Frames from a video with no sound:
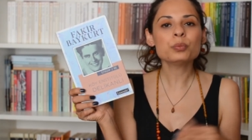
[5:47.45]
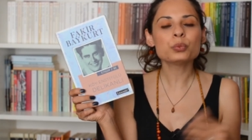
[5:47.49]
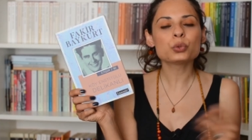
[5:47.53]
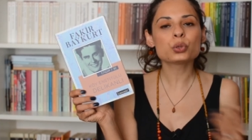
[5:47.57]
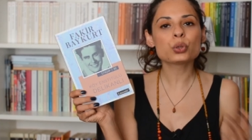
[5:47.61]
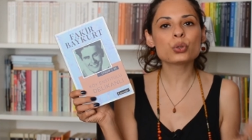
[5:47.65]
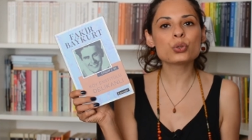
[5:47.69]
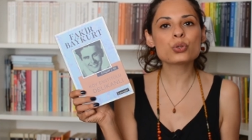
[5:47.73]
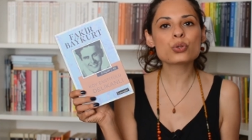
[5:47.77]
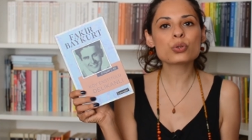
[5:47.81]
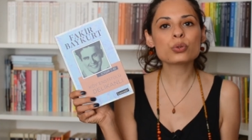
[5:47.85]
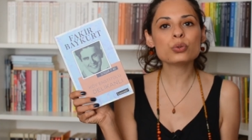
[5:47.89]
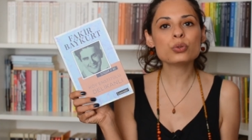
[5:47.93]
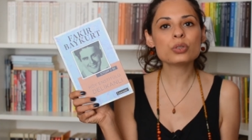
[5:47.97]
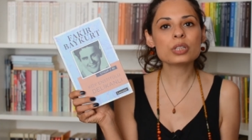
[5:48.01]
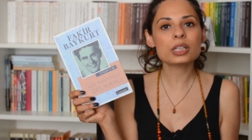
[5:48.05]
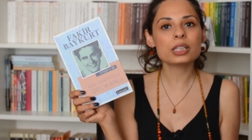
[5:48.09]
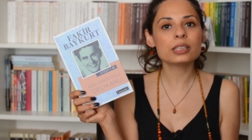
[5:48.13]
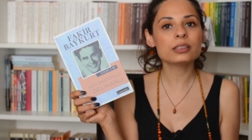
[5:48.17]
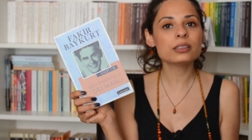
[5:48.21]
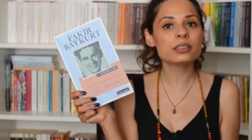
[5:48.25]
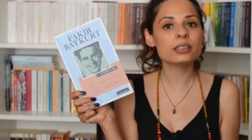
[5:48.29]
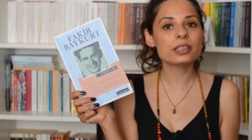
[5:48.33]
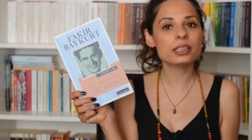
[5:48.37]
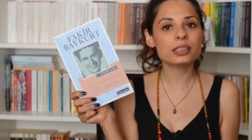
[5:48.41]
Çocukluk
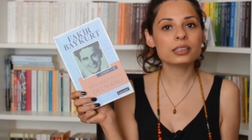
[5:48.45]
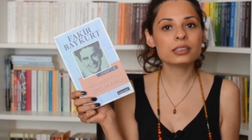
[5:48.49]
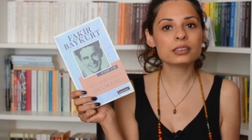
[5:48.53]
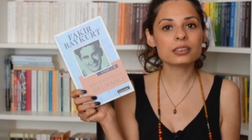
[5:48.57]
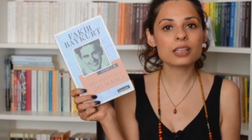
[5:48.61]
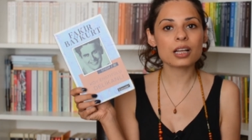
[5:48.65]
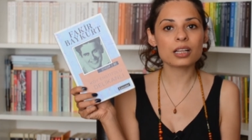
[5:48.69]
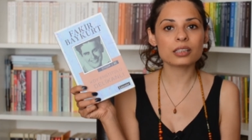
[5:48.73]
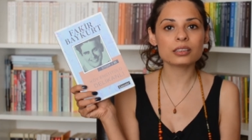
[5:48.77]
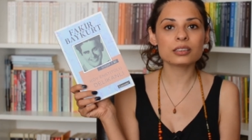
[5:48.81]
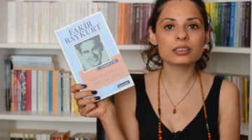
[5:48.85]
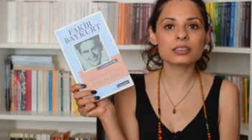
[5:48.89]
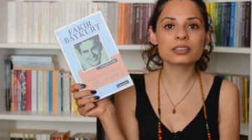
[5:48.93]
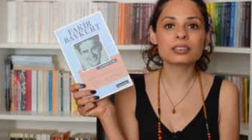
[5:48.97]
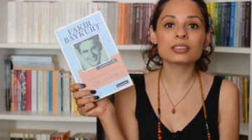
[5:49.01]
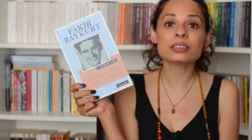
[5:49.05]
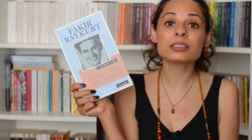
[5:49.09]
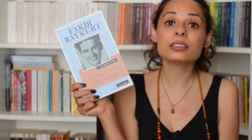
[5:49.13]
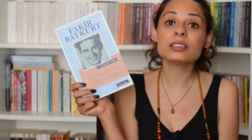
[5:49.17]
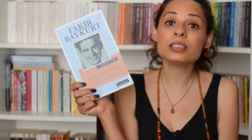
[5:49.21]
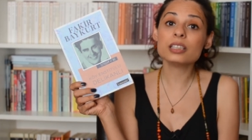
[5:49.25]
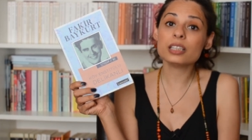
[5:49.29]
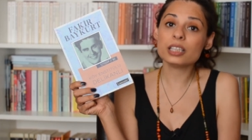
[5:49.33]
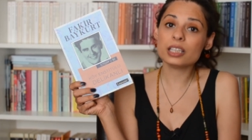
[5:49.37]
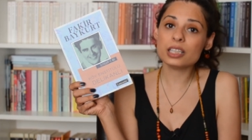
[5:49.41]
anılarının
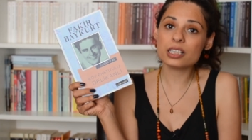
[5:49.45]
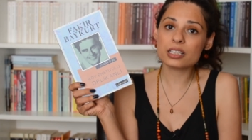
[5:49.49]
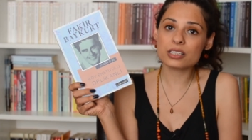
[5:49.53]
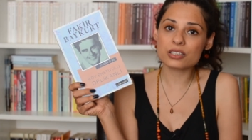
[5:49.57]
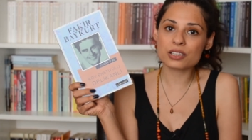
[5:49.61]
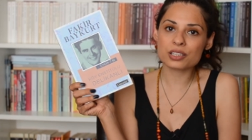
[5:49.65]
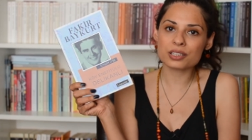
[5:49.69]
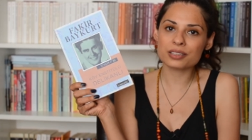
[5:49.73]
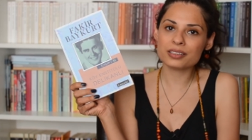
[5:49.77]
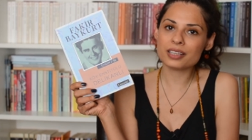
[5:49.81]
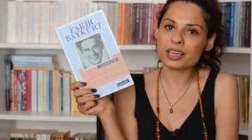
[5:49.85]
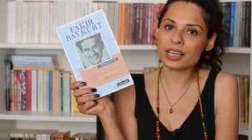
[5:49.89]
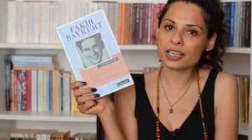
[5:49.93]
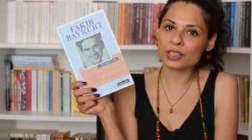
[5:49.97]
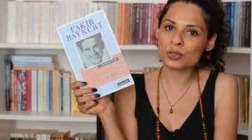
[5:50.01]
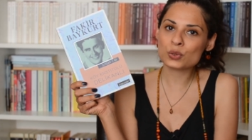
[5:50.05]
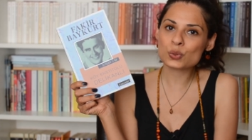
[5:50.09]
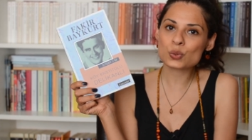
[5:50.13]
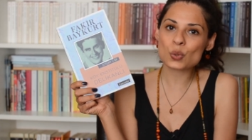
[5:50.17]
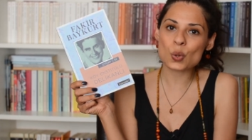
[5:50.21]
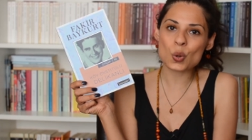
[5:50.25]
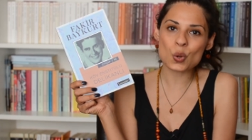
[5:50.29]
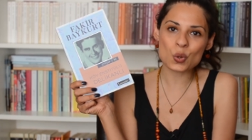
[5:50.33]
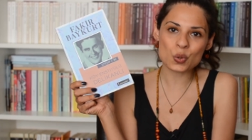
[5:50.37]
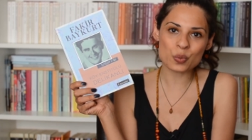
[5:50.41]
anlatıldığı ilk cildi
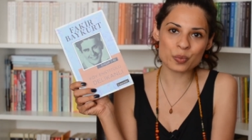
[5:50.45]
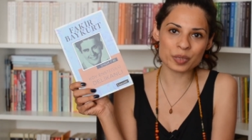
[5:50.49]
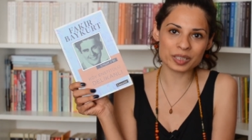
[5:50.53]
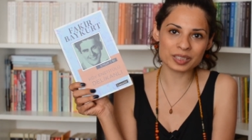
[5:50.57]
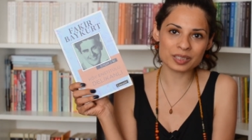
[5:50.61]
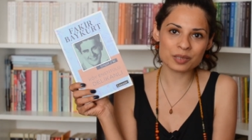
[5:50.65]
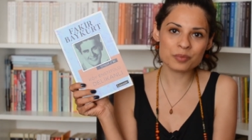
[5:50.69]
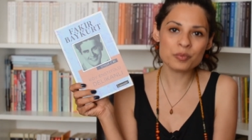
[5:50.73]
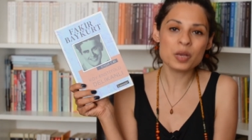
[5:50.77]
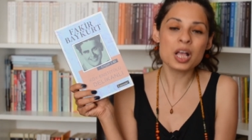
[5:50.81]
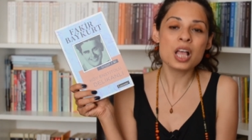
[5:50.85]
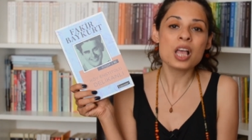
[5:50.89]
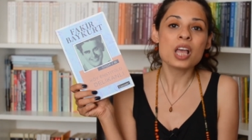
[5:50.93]
henüz okumadım.